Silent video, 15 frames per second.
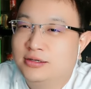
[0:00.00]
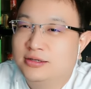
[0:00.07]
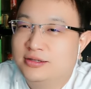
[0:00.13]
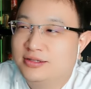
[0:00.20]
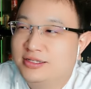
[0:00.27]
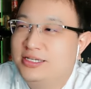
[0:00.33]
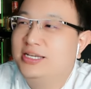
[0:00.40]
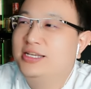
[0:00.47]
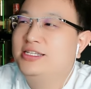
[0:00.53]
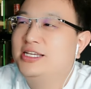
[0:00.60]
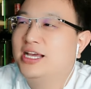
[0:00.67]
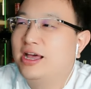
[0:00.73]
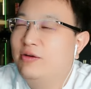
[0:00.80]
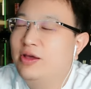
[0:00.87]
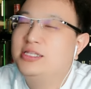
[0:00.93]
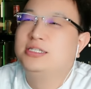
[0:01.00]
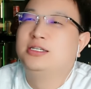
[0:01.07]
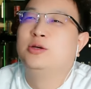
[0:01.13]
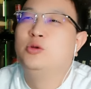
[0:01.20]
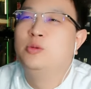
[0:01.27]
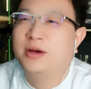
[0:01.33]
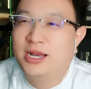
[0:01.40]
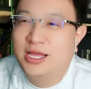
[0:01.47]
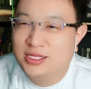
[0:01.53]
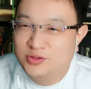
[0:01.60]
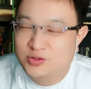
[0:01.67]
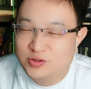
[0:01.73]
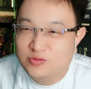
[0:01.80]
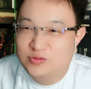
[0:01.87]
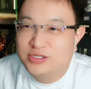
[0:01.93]
你可以进海外精英驴马浪子群，
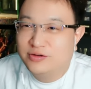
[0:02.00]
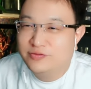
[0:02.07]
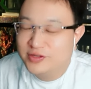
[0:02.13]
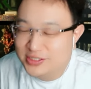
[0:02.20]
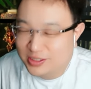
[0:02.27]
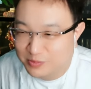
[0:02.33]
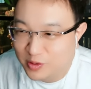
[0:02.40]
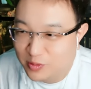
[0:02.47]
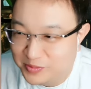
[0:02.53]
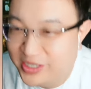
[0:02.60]
互相分享泡面，